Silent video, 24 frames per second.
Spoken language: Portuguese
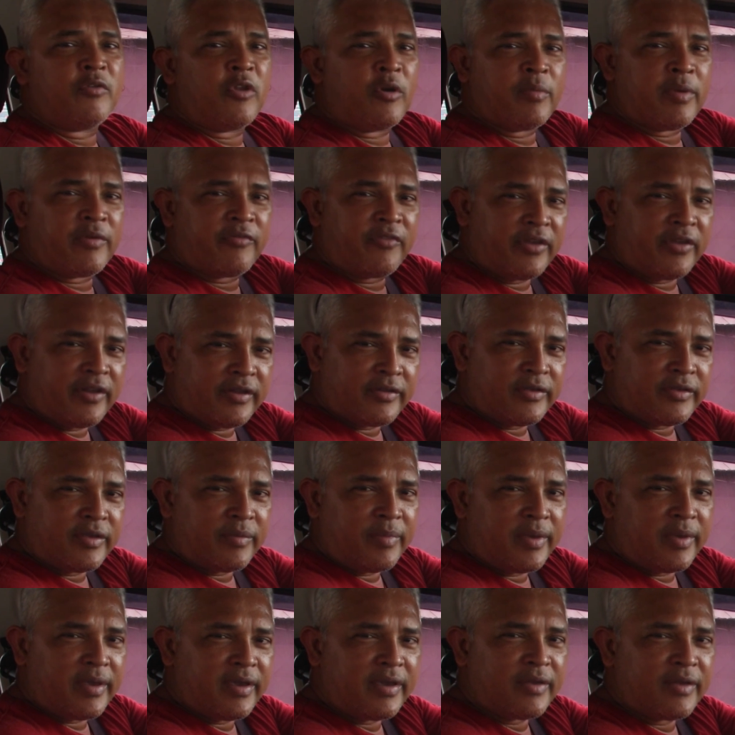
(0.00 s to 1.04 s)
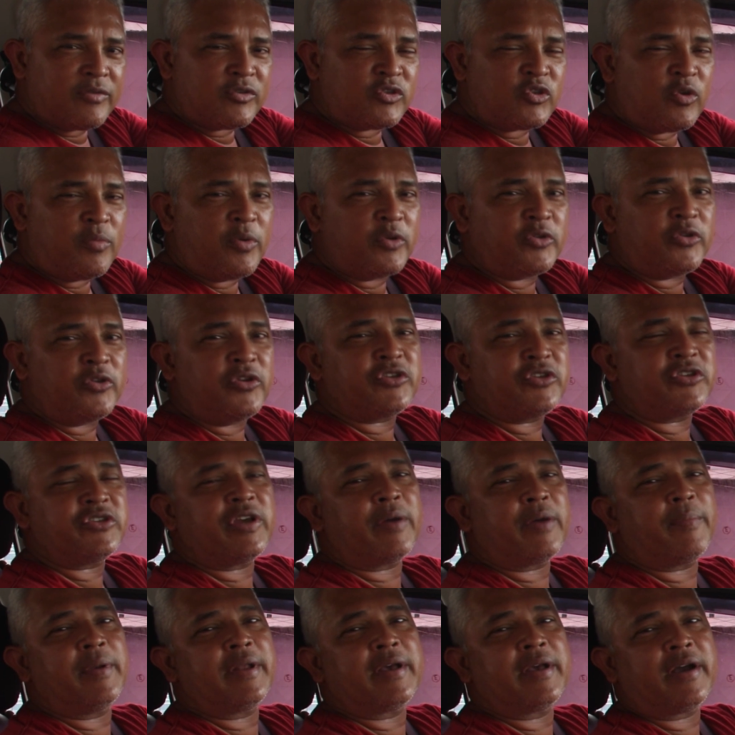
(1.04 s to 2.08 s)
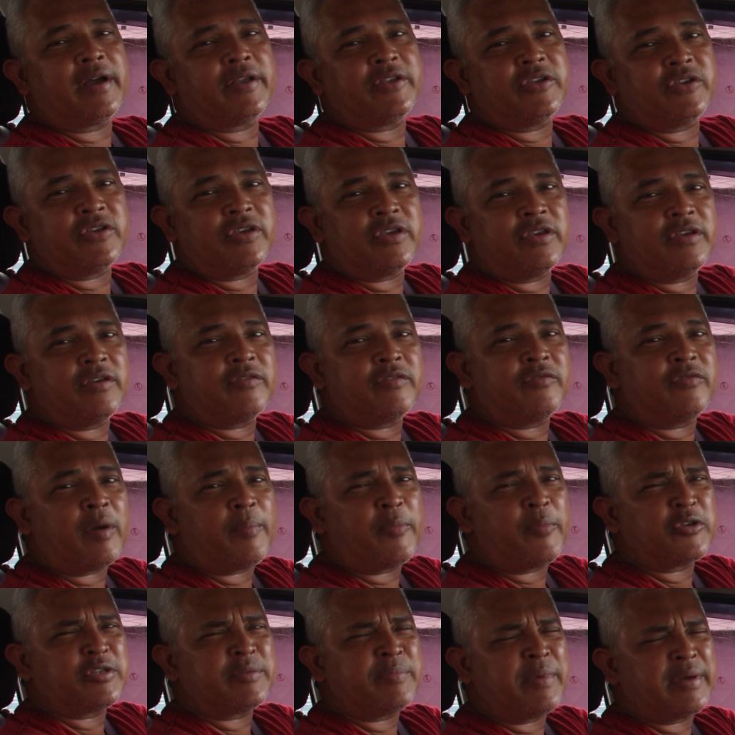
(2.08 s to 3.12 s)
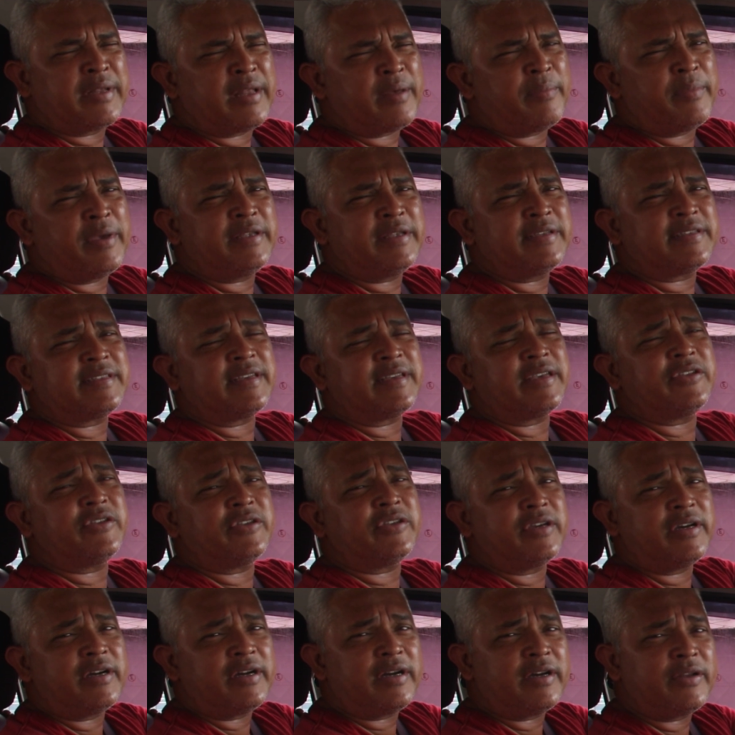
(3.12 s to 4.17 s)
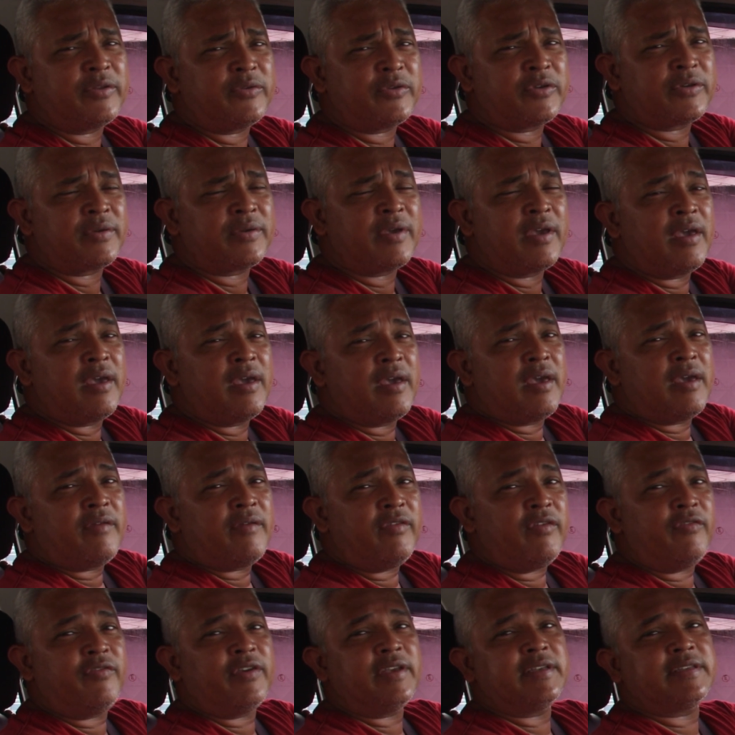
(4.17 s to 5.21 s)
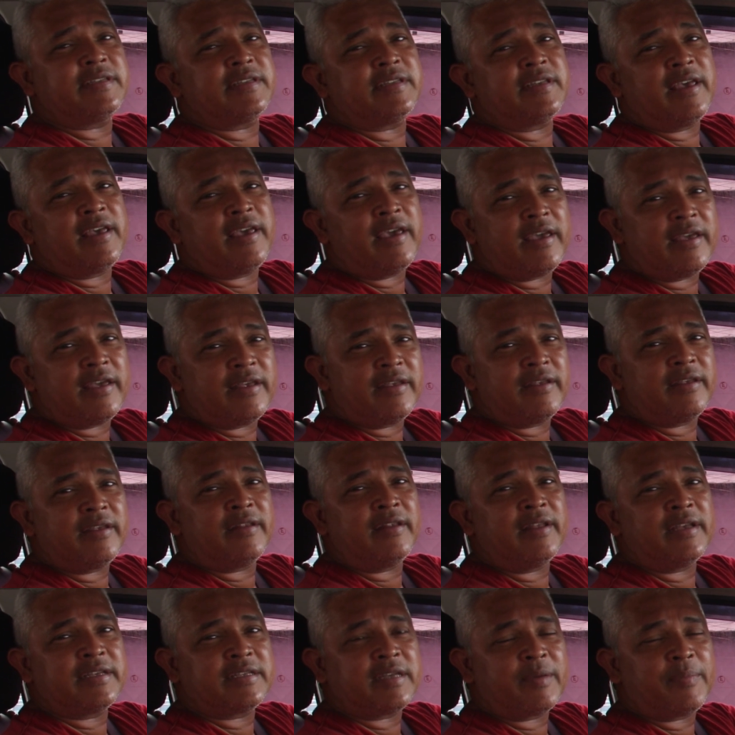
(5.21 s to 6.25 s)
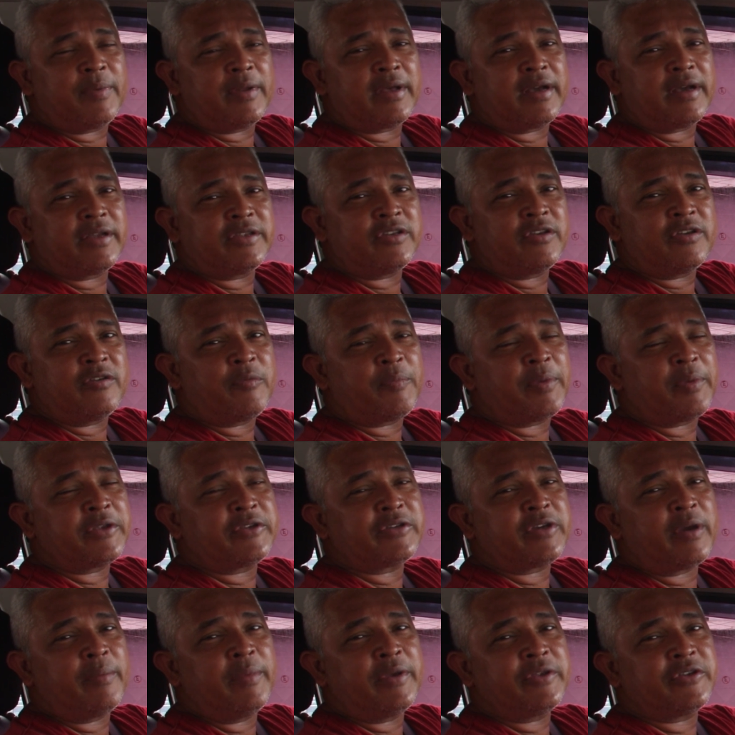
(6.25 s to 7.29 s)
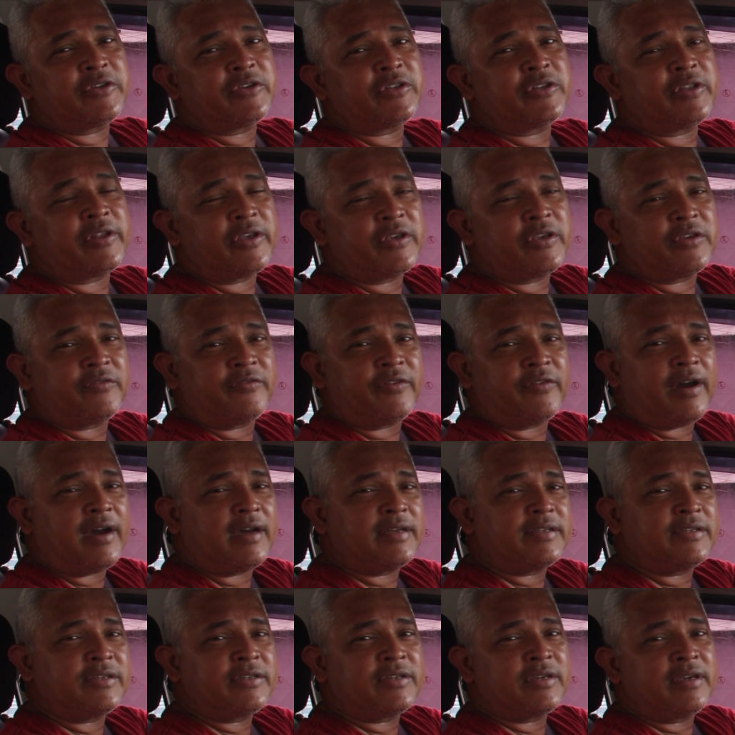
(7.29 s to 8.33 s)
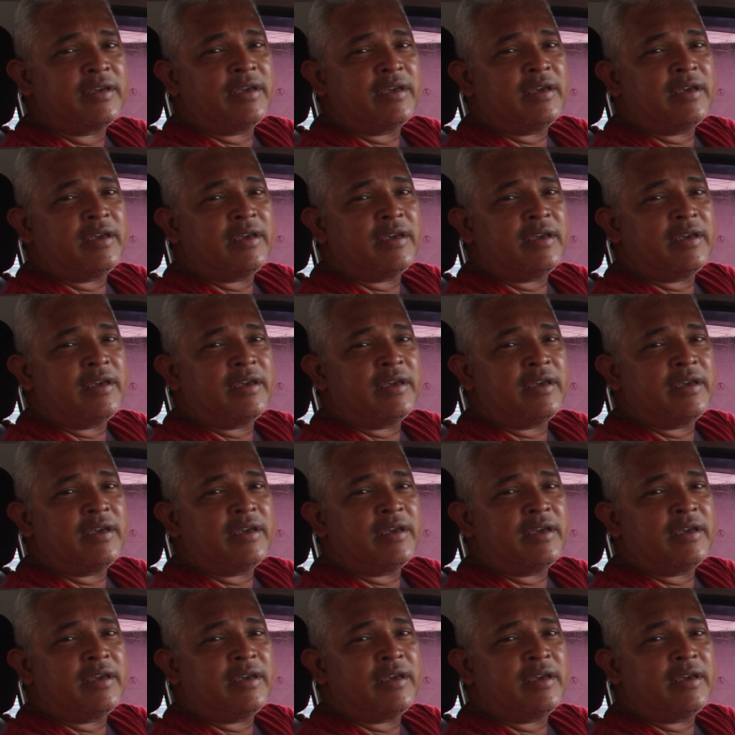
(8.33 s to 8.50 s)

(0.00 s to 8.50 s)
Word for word: nome é Fernando Ribeiro, sou motorista de aplicativo há aproximadamente sete anos. Vivenciei nesse aplicativo praticamente as três fases,